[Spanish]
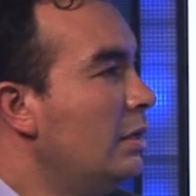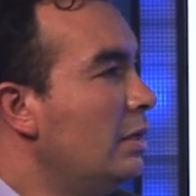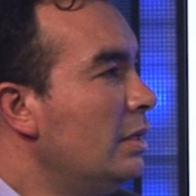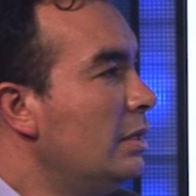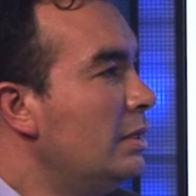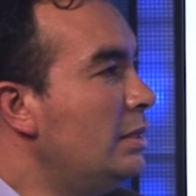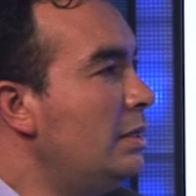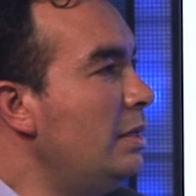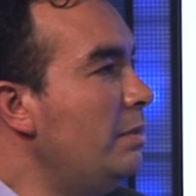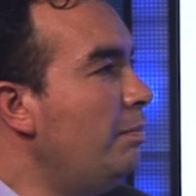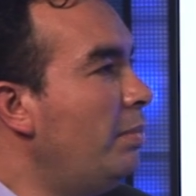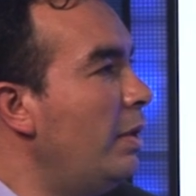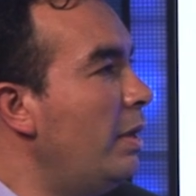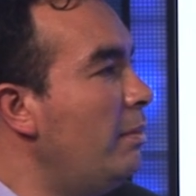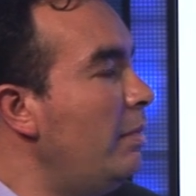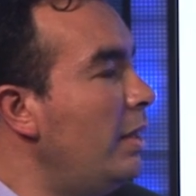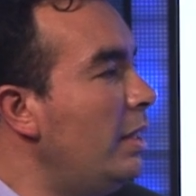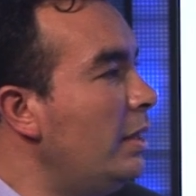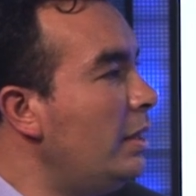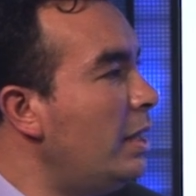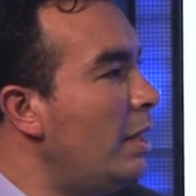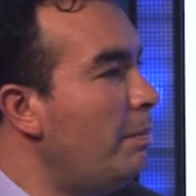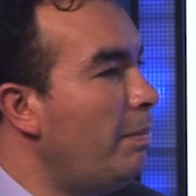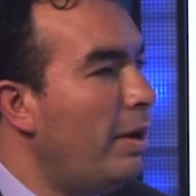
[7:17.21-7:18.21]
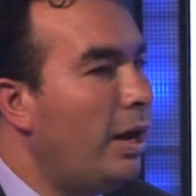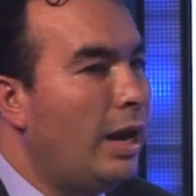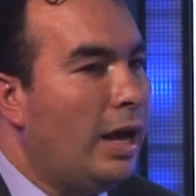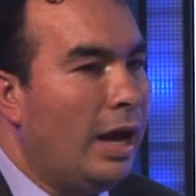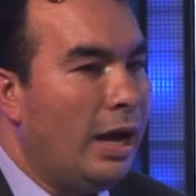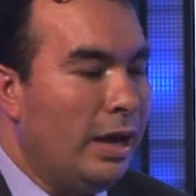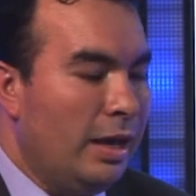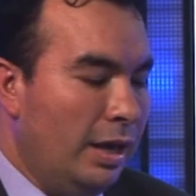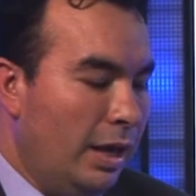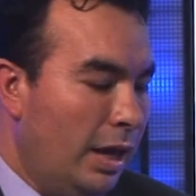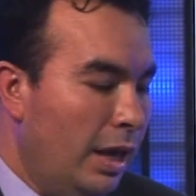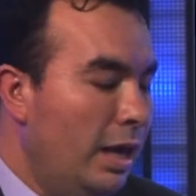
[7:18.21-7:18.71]
Simplemente
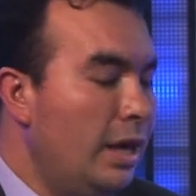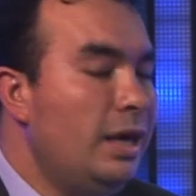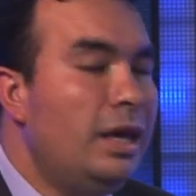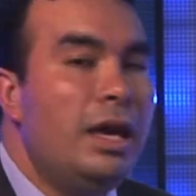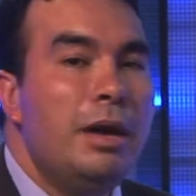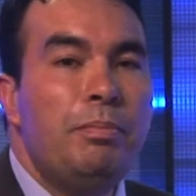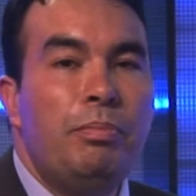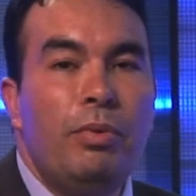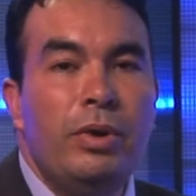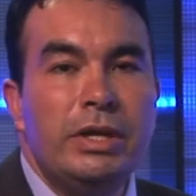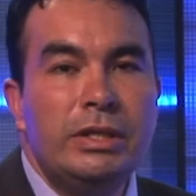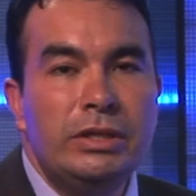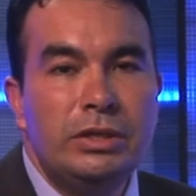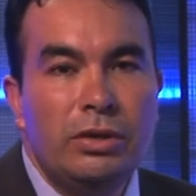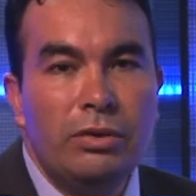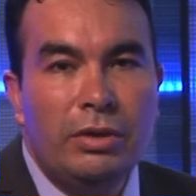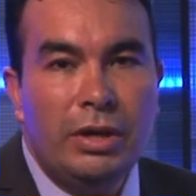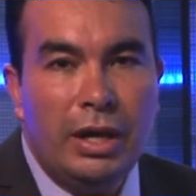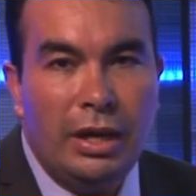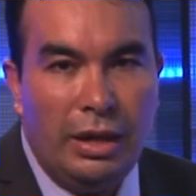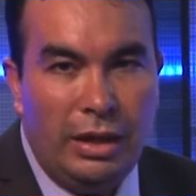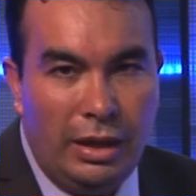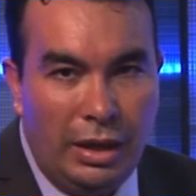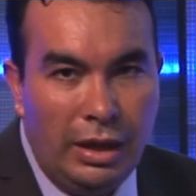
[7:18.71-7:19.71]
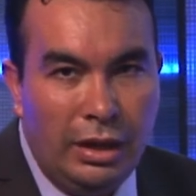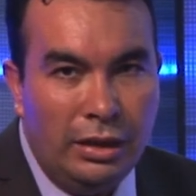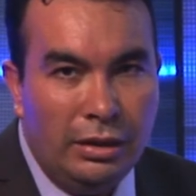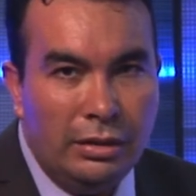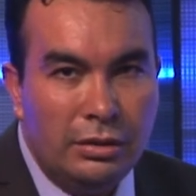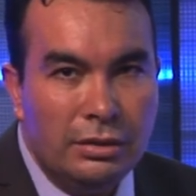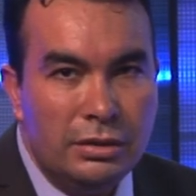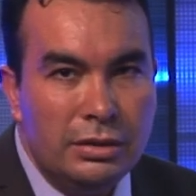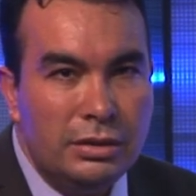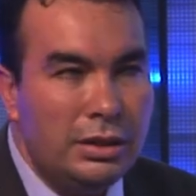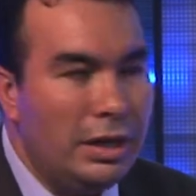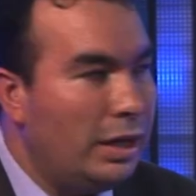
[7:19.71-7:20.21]
para en qué puesto quedé,
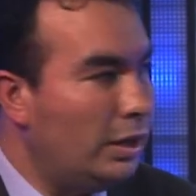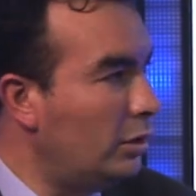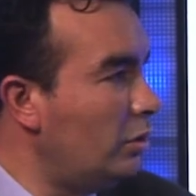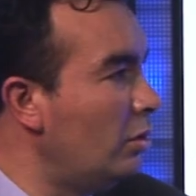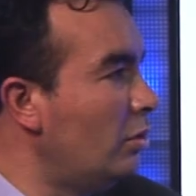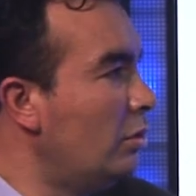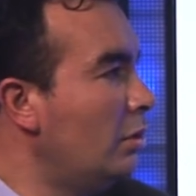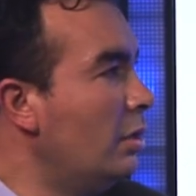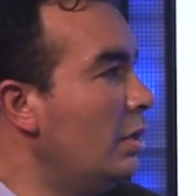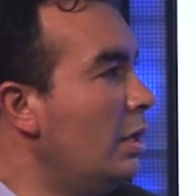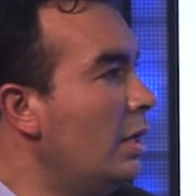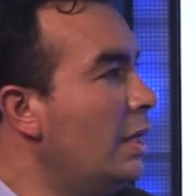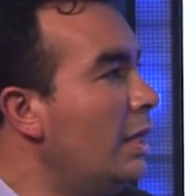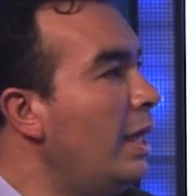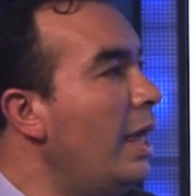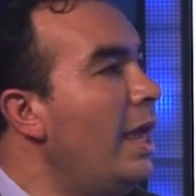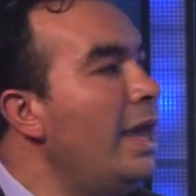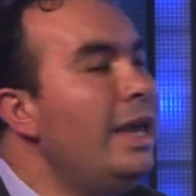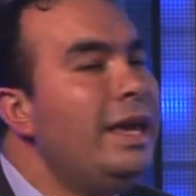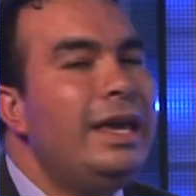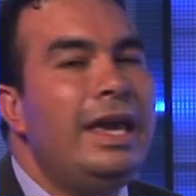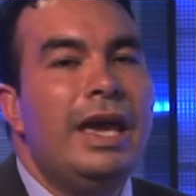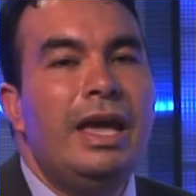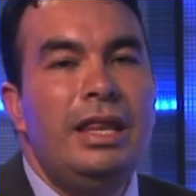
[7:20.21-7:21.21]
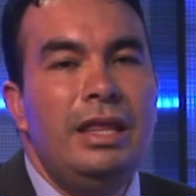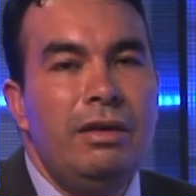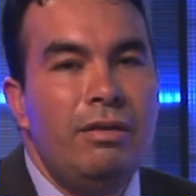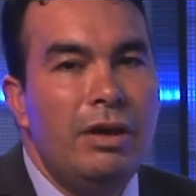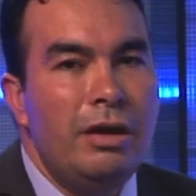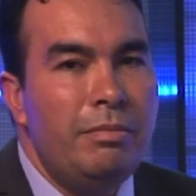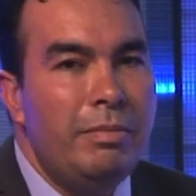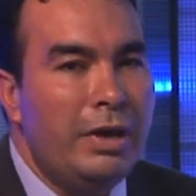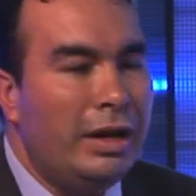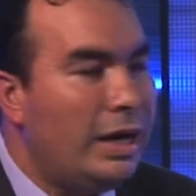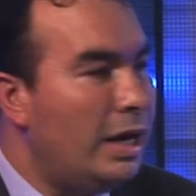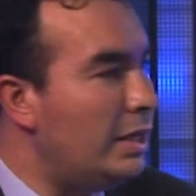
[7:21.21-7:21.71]
¿cierto? ¿En qué
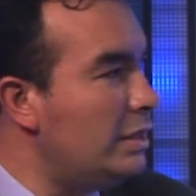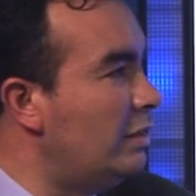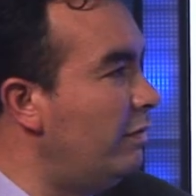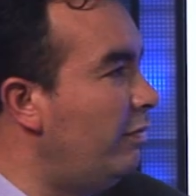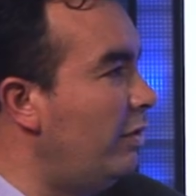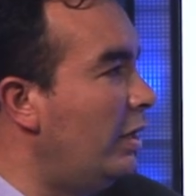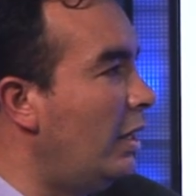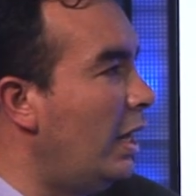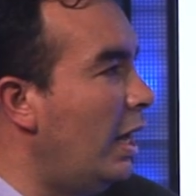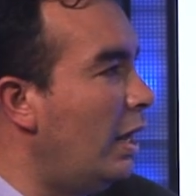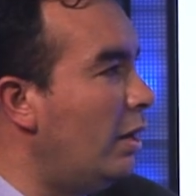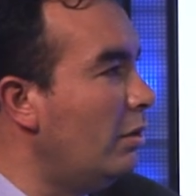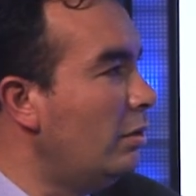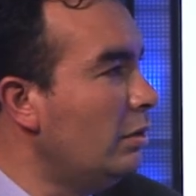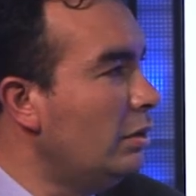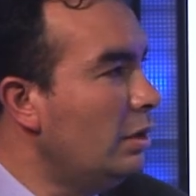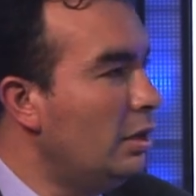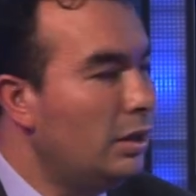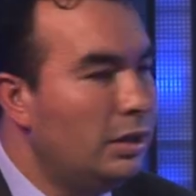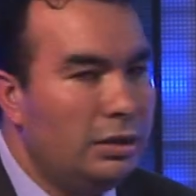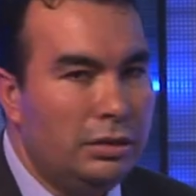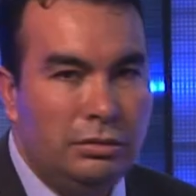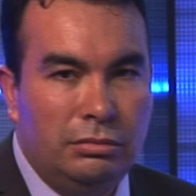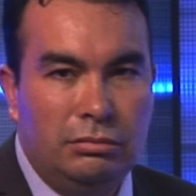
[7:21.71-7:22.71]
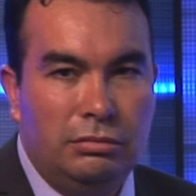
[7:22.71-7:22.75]
nivel me clasificaron?